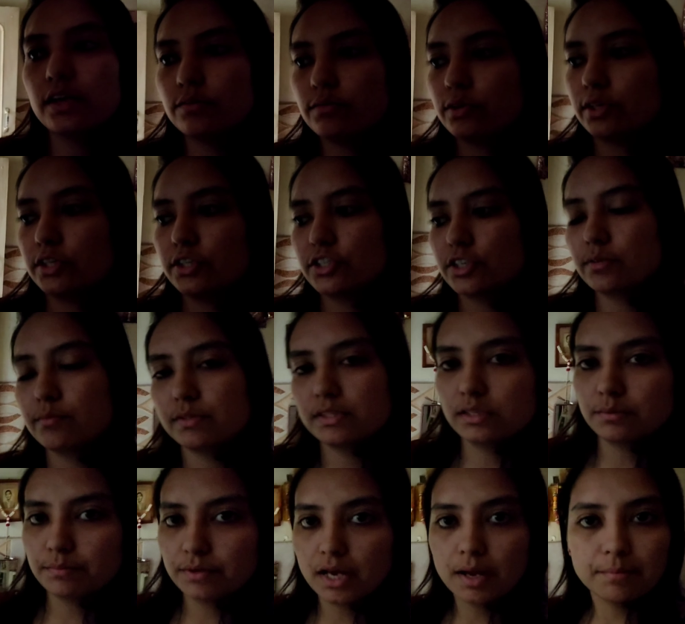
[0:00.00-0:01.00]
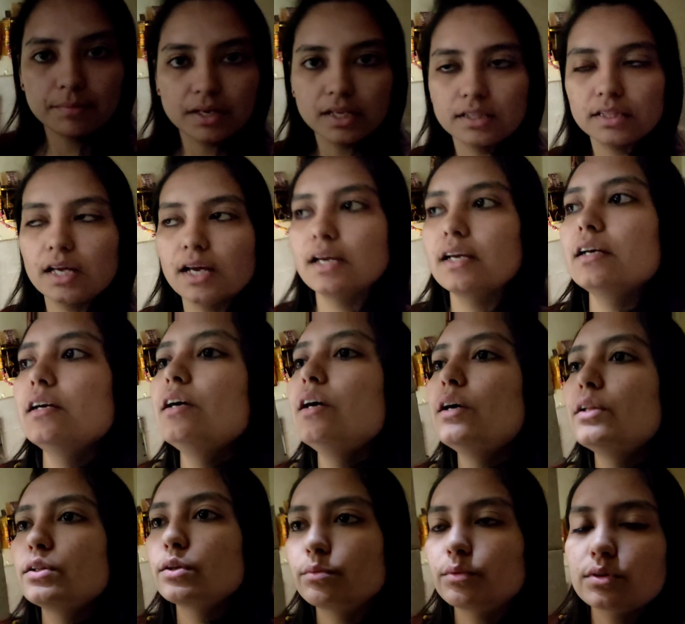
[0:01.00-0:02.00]
है वो किचन में सब काम रहता है
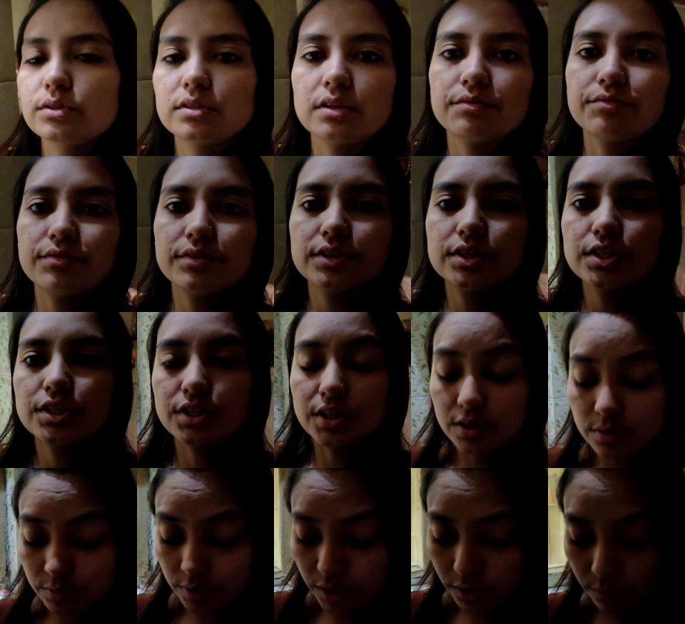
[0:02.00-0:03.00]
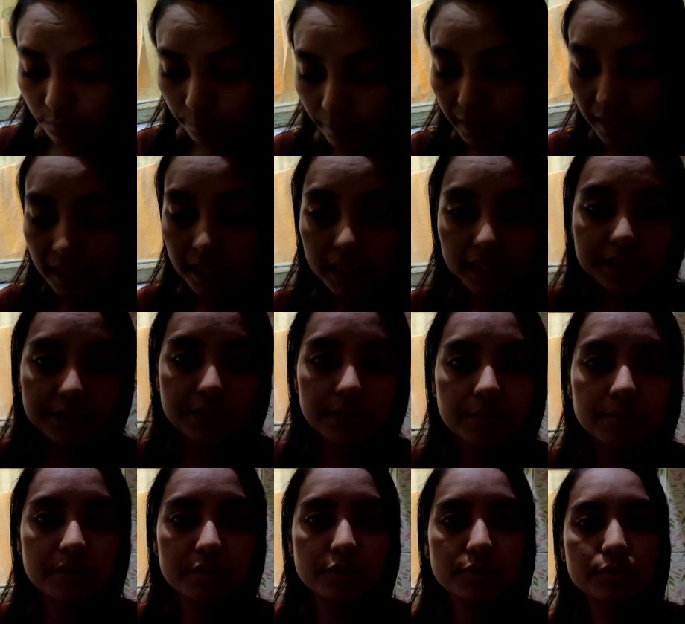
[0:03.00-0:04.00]
तो वो सब फिनिश करूंगी तो पहले किचन
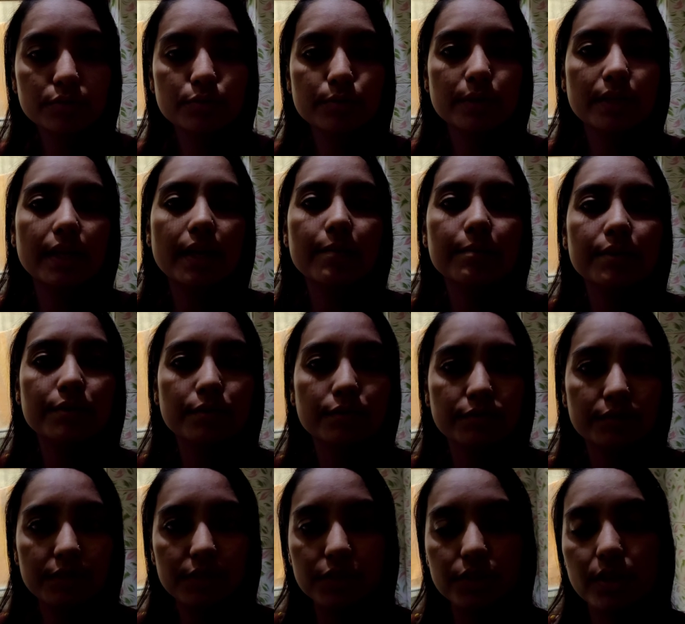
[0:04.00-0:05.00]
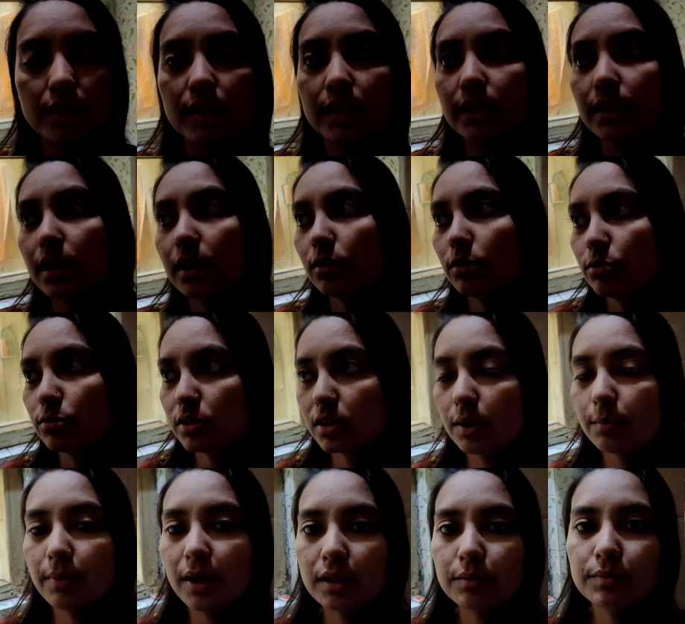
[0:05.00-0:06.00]
में जो कुछ भी काम है वो फिनिश कर लेते हैं और
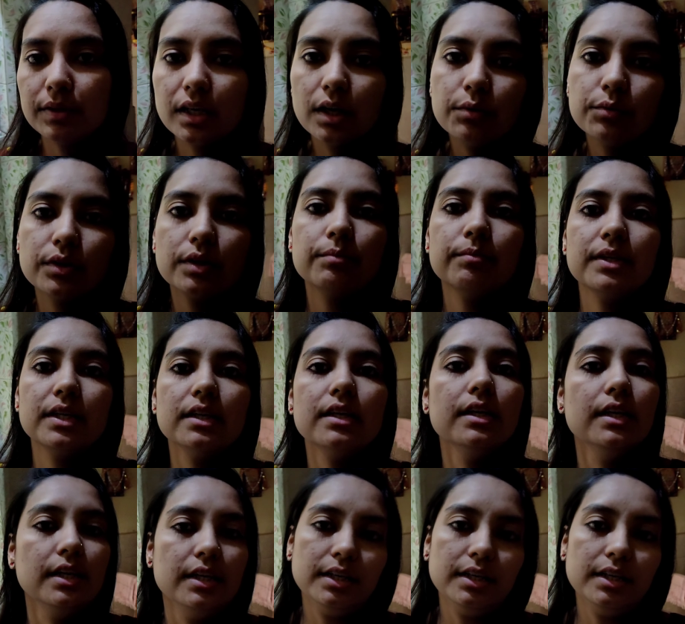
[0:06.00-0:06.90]
उसके बाद बनाऊंगी मैं